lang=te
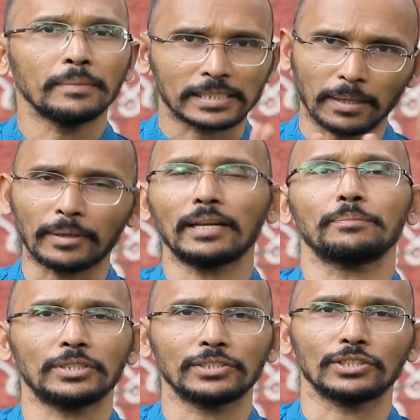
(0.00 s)
మీ స్టమక్ని
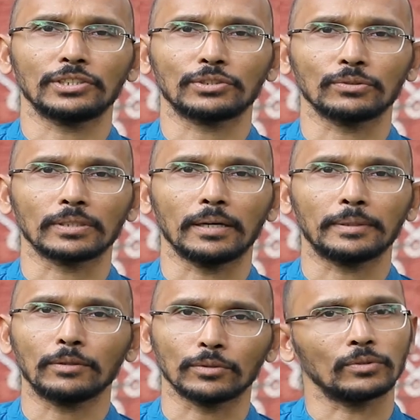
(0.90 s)
అప్సెట్ చేసేస్తుంది
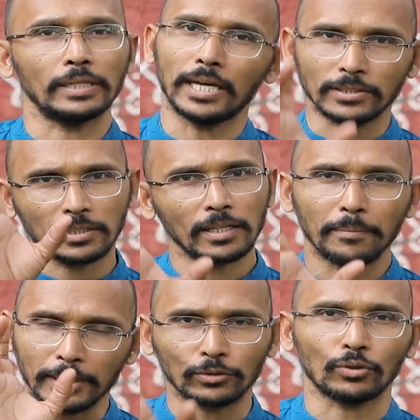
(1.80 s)
కాబట్టి వద్దు
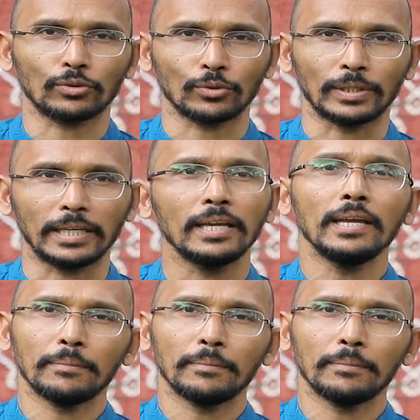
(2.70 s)
న్యాచురల్గా మీకు తోట ఉంది